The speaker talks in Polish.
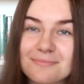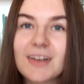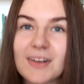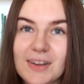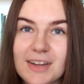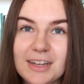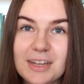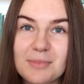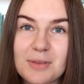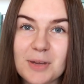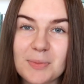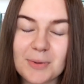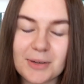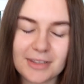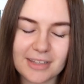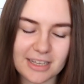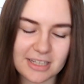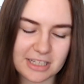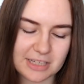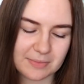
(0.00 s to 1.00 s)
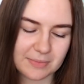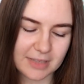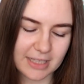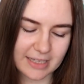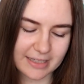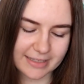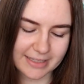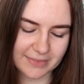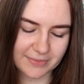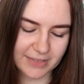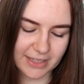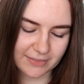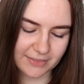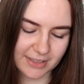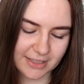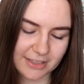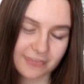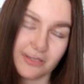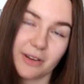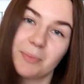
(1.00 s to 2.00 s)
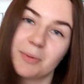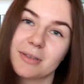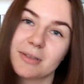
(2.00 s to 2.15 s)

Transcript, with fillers: Kolejnym reportażem też z wydawnictwa